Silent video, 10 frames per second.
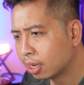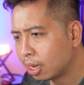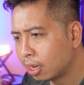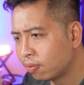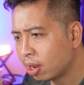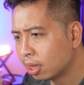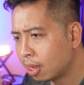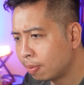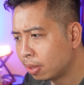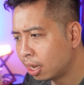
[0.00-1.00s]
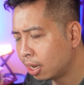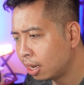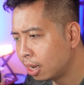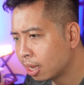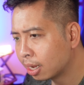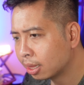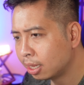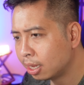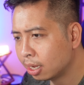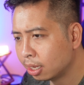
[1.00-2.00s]
cái fan thấp thế nên là cái
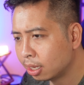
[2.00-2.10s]
tiếng